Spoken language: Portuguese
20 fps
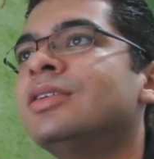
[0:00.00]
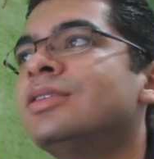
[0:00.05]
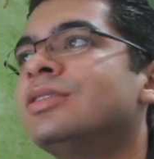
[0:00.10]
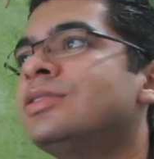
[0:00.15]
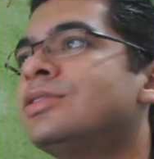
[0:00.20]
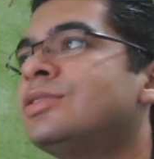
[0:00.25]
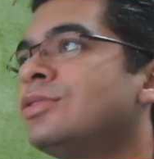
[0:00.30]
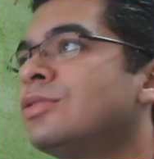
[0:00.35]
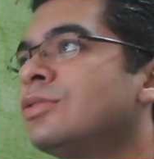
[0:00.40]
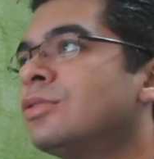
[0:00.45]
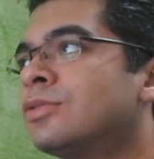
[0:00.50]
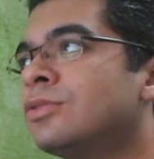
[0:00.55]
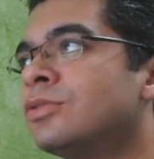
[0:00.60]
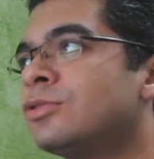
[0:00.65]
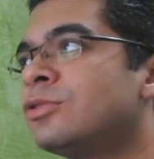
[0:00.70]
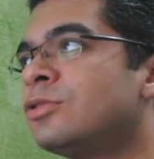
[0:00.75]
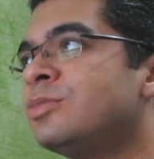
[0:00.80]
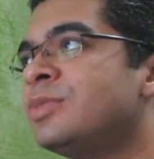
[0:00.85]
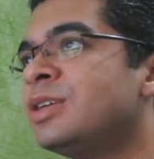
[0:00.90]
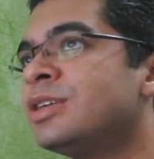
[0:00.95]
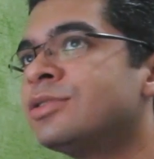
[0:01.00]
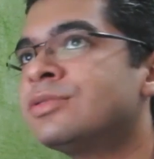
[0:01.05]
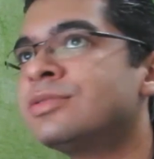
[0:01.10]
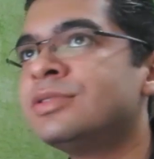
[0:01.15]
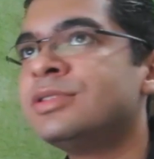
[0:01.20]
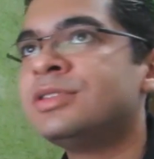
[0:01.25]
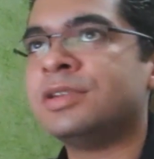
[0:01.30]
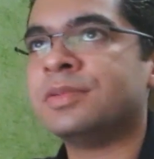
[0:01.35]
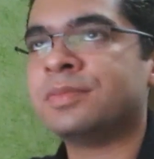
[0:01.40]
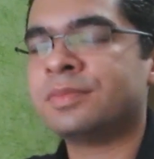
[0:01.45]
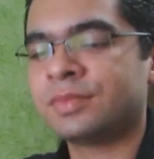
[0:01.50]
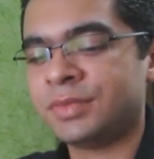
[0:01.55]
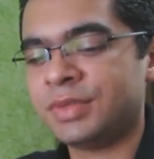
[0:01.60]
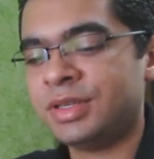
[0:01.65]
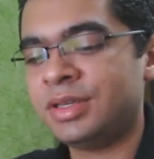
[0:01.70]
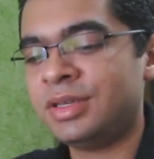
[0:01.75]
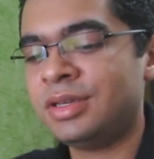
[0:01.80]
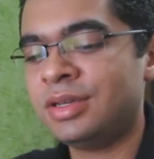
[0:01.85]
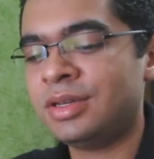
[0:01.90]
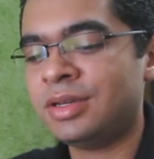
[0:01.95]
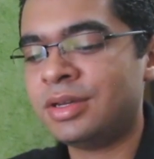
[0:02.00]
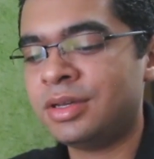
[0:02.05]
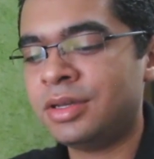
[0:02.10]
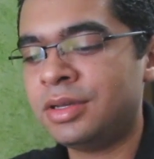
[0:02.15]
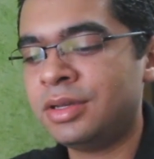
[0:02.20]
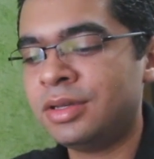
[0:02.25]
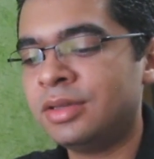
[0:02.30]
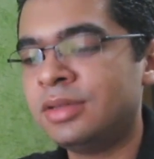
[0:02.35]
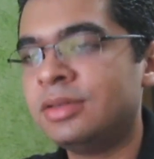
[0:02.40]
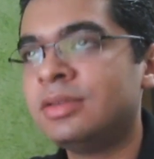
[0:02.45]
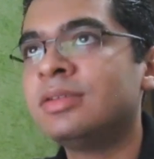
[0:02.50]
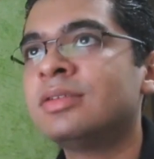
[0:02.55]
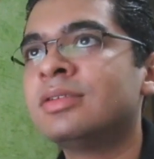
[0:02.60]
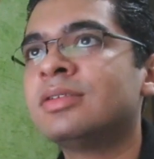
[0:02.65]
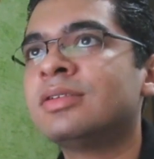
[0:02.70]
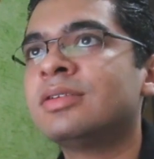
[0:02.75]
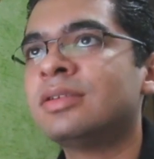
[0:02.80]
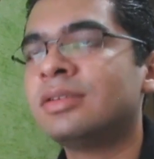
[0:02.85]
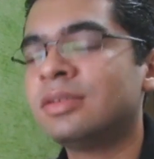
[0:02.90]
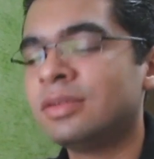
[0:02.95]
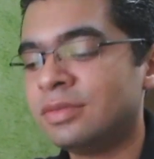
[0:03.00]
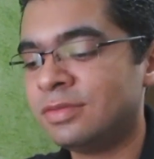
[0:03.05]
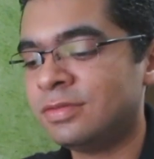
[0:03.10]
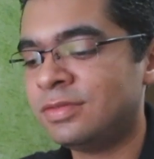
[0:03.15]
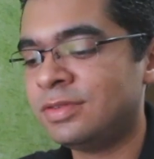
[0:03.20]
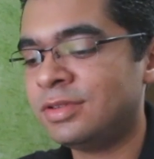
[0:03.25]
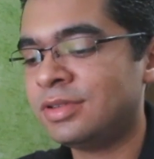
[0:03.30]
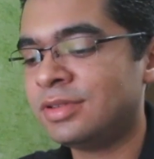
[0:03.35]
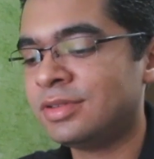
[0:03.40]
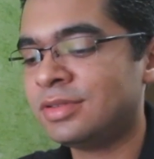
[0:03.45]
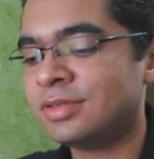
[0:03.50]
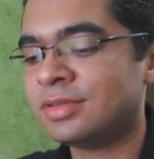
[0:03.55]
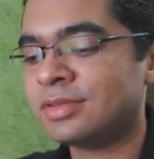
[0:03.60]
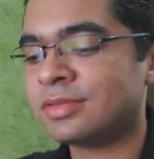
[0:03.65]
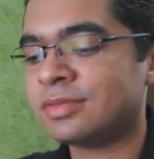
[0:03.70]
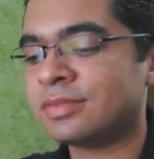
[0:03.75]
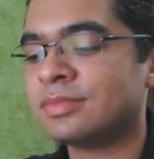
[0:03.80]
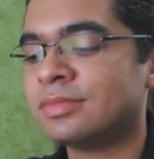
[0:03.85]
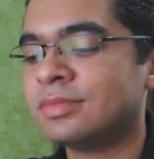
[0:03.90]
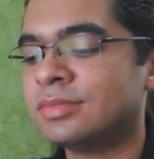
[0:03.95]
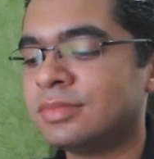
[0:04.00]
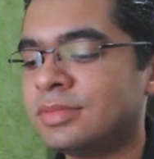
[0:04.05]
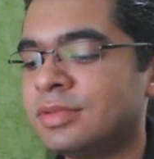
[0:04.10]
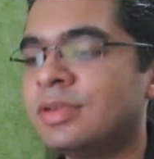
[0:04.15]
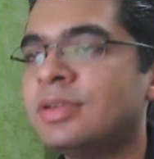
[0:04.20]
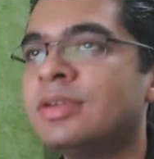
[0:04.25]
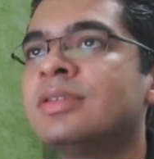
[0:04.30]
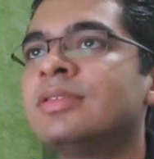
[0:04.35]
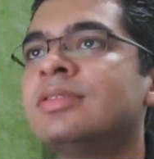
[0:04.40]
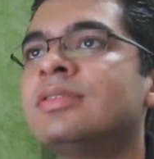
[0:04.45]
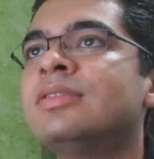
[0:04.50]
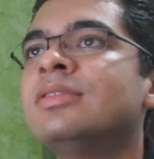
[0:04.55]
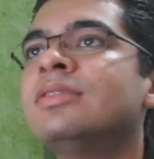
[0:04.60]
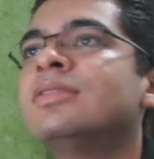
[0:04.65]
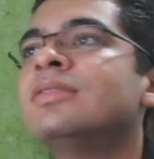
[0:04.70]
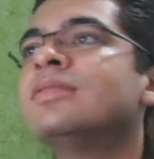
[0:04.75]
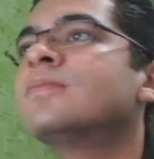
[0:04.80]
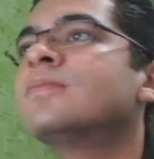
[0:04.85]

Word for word: Senhor Google, me ajude. IAR Aviação. Enter.